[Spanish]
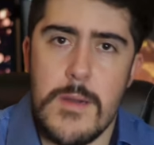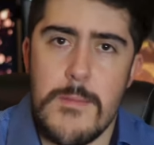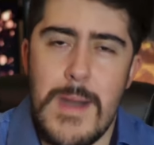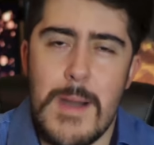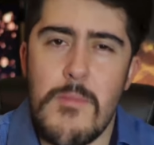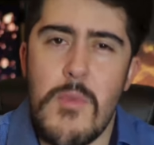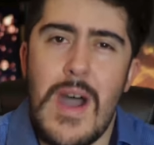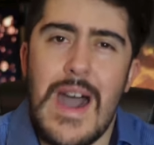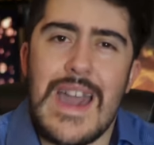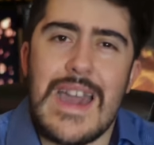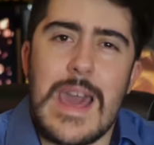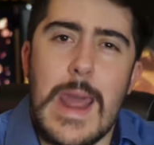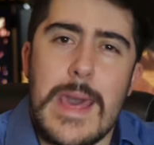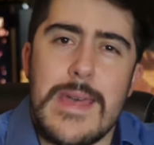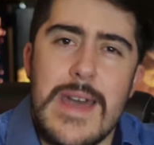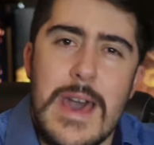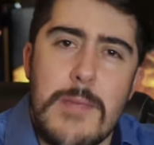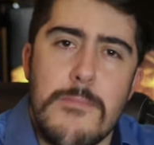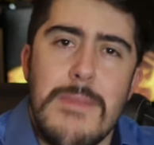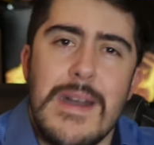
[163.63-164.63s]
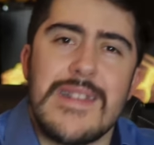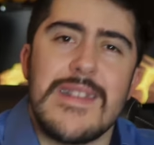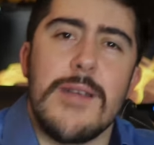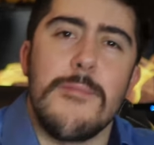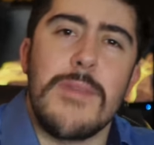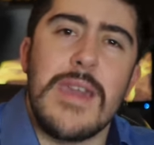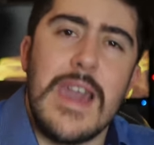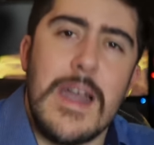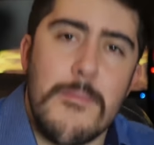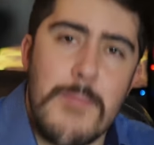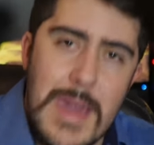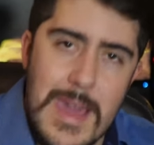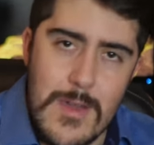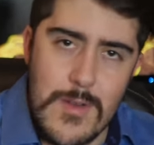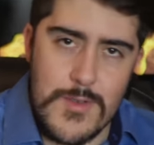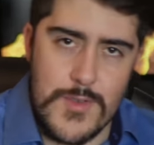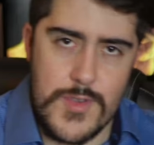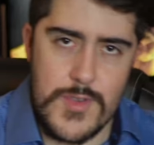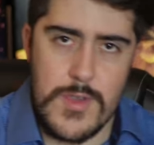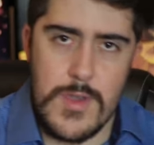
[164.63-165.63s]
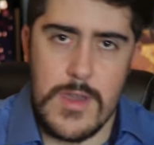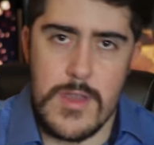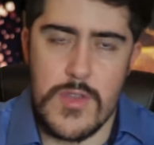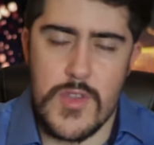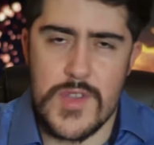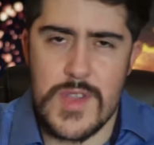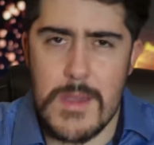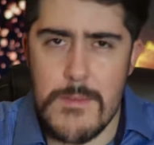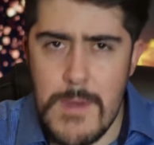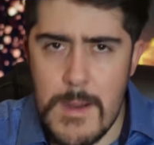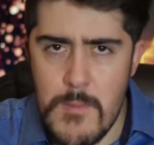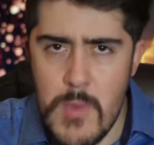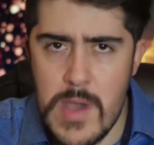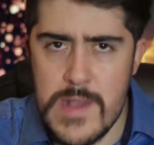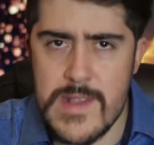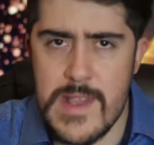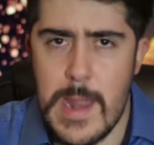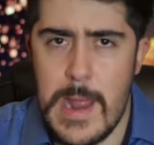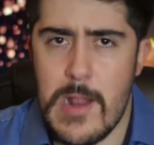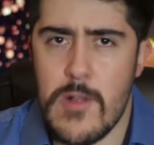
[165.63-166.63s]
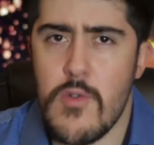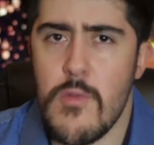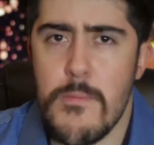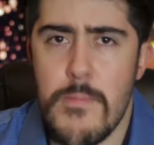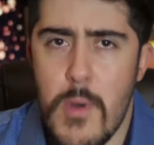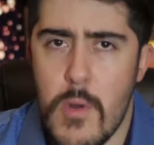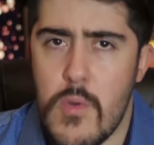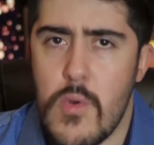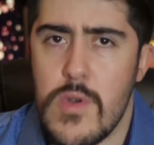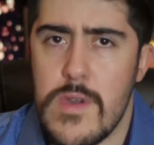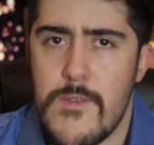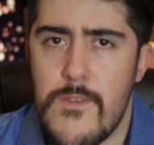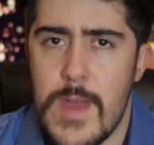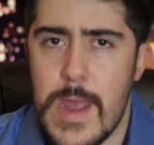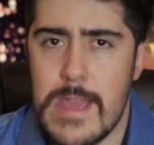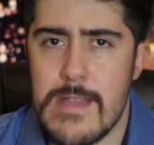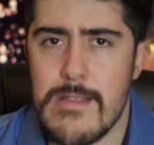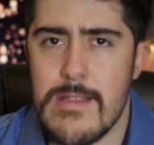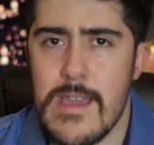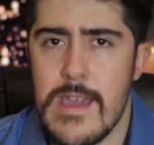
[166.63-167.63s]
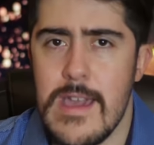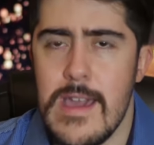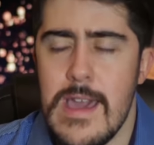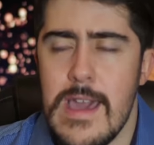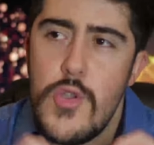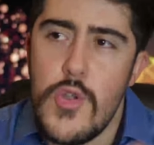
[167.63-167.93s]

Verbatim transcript: Vamos a agradar más a mis amigos. Entonces vamos a hacer algo un poco diferente.